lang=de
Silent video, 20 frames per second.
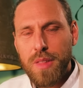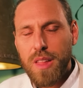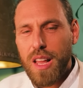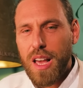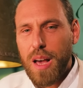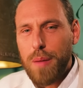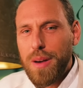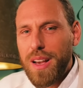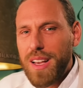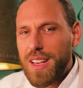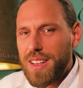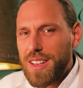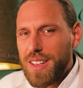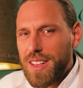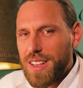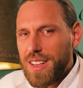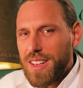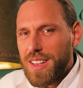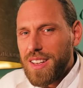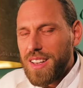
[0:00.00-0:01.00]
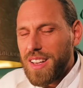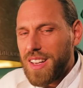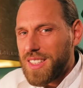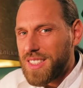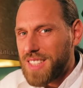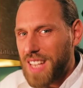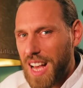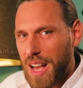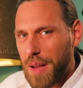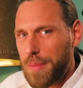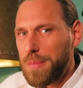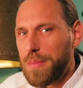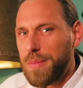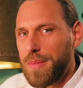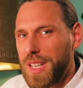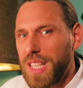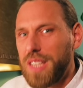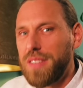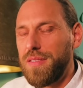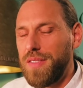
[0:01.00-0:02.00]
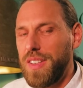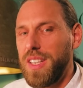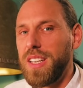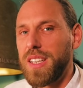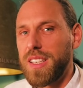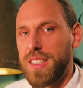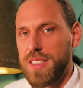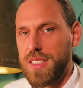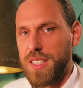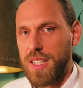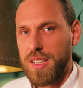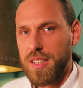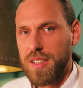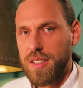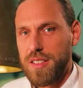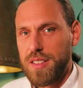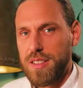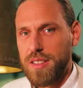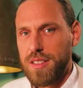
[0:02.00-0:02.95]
Aber es haben nicht viele gesehen.